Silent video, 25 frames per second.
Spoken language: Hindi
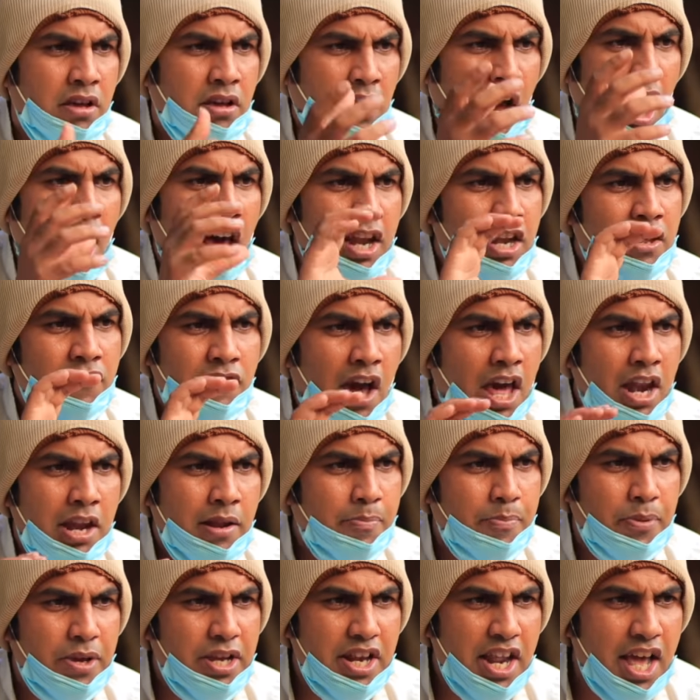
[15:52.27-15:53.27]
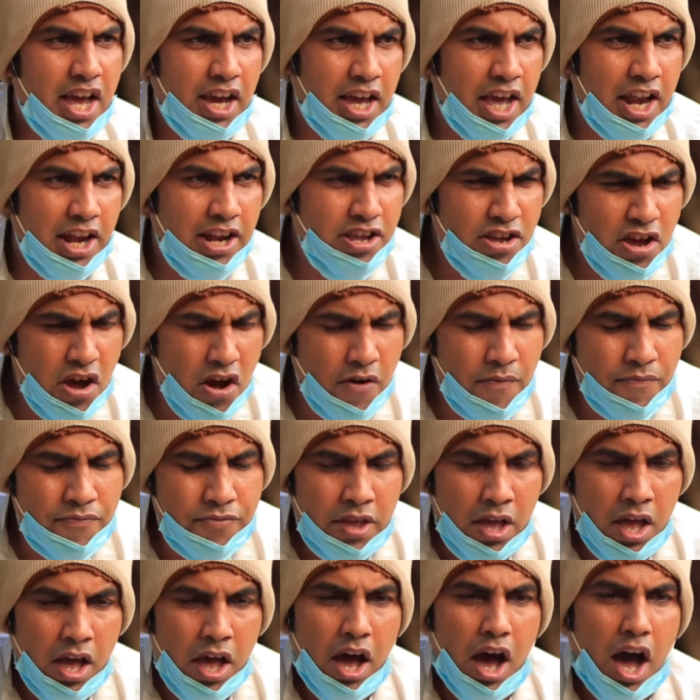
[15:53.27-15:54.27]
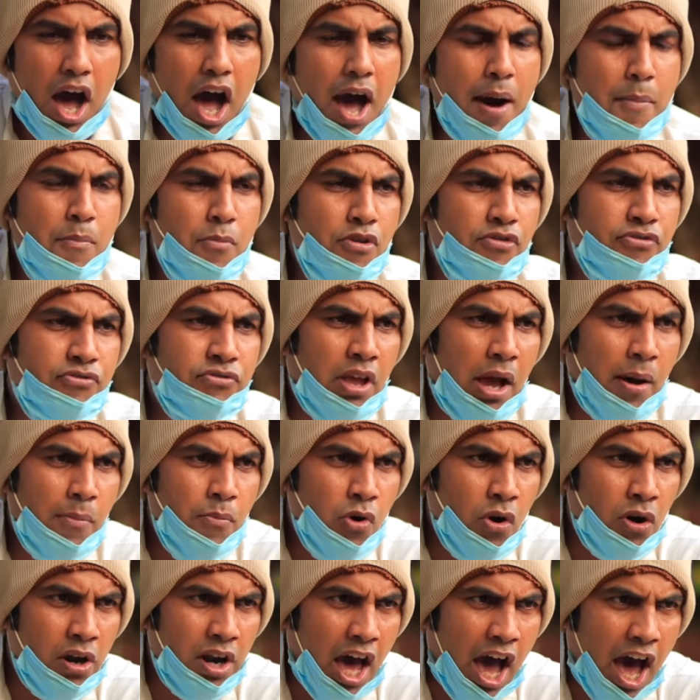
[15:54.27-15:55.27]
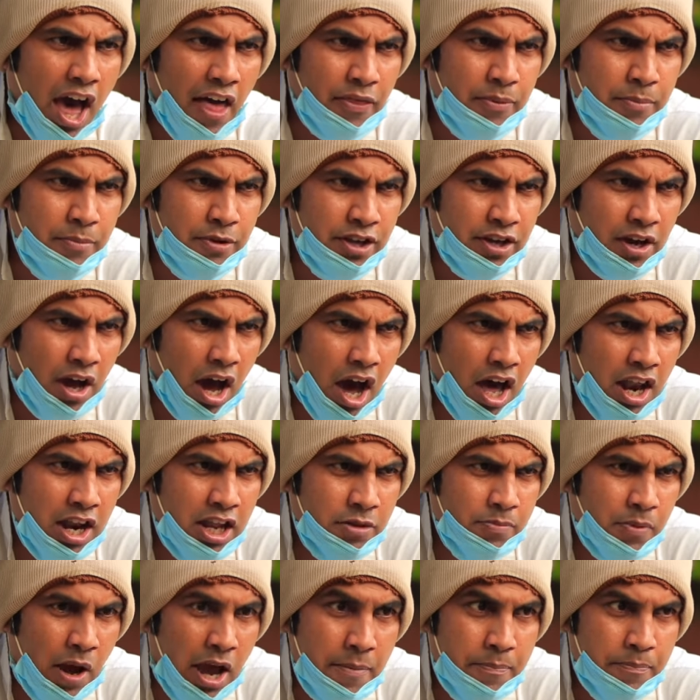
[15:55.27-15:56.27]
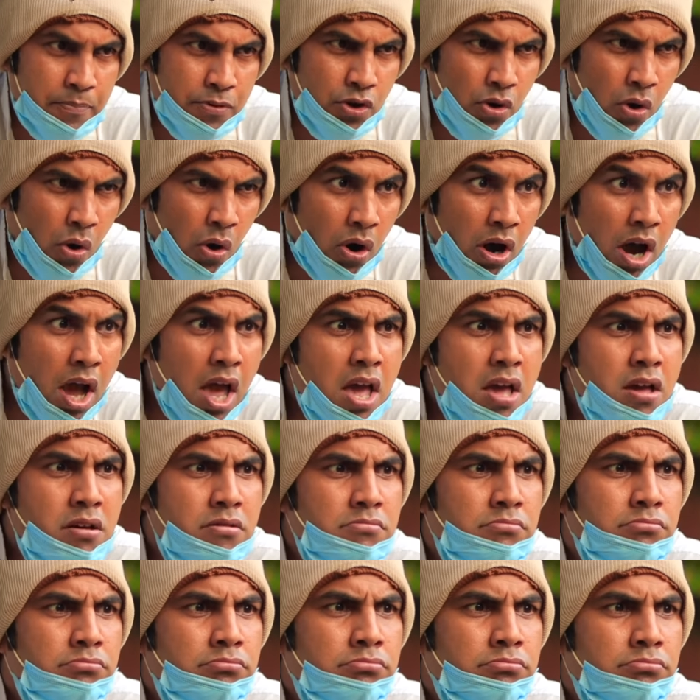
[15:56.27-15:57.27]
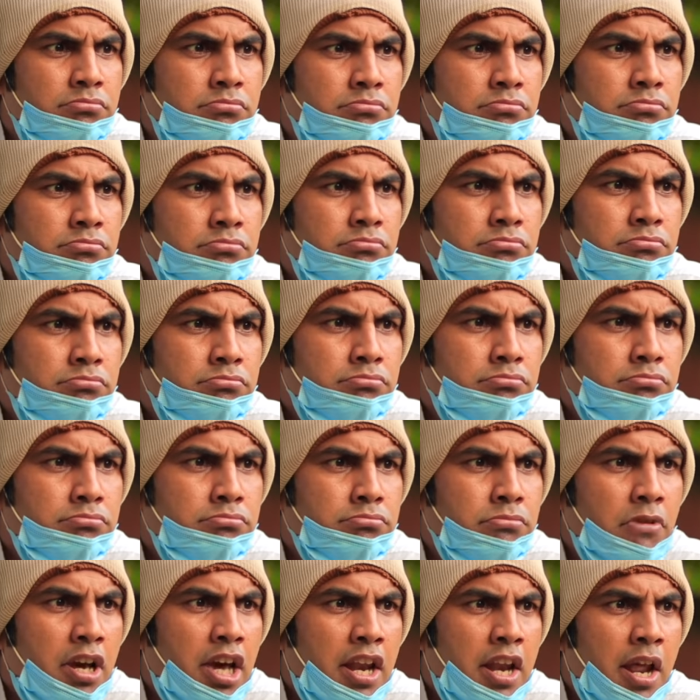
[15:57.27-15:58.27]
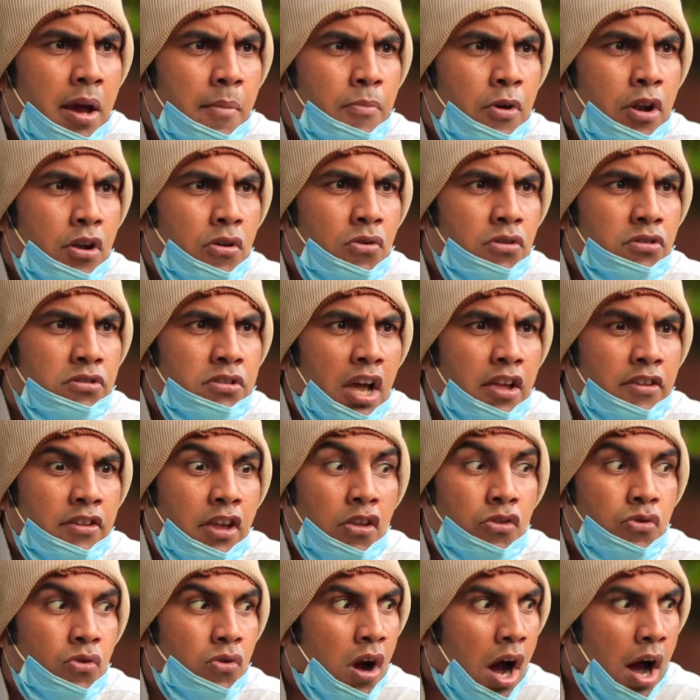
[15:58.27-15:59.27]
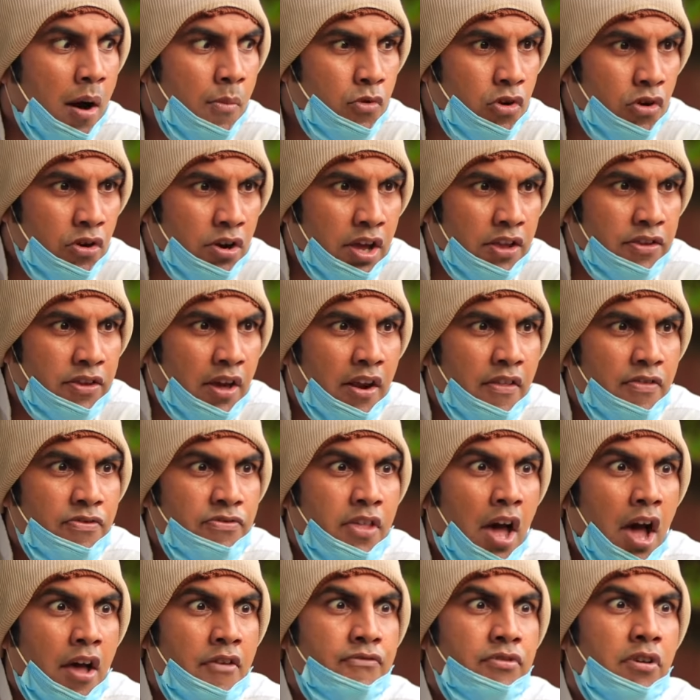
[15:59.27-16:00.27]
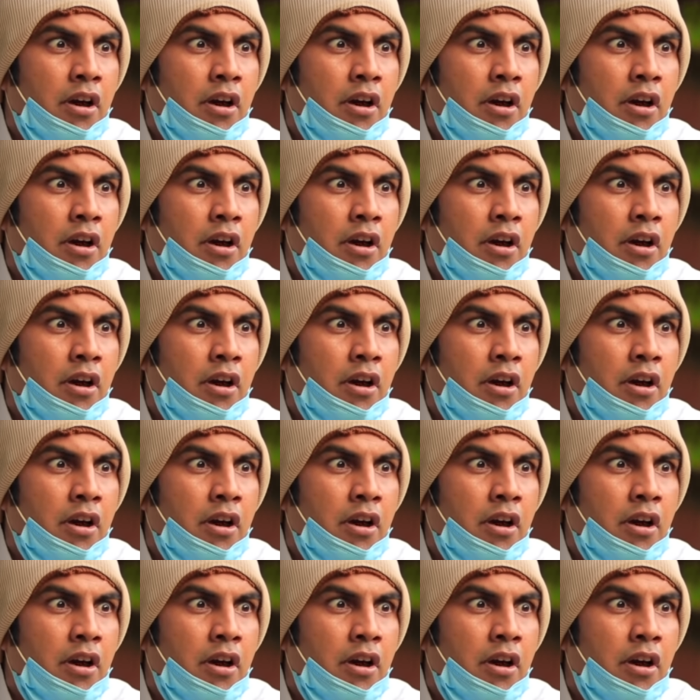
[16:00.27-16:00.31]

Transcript: काली वाली पीने के लिए अब मुझसे बोला आदमी खालिद भाई पियोगे मैंने बिल्कुल चाचा जुकाम को नज़रअंदाज